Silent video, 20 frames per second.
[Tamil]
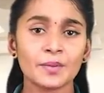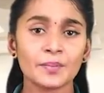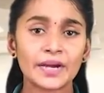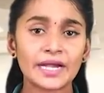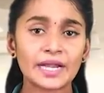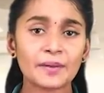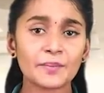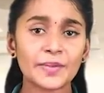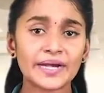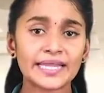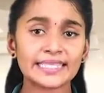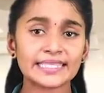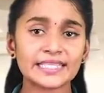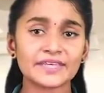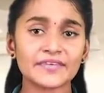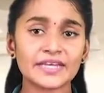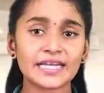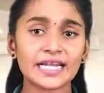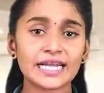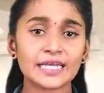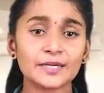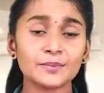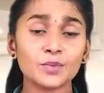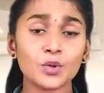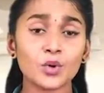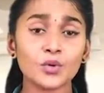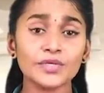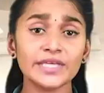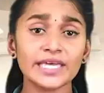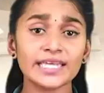பணம் படைத்தவர்களும்
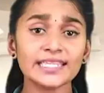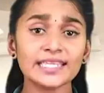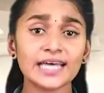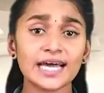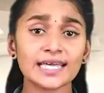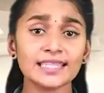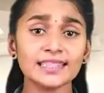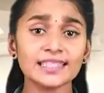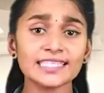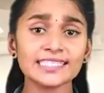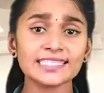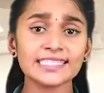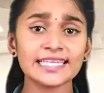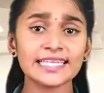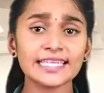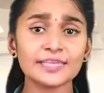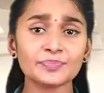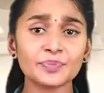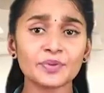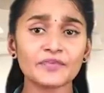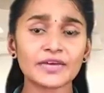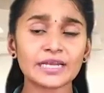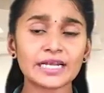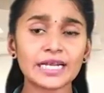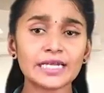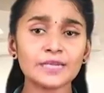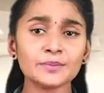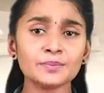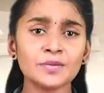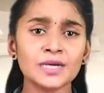உயர்ந்த அந்தஸ்தில்
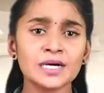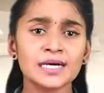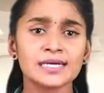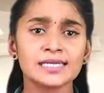இருப்பவர்களும்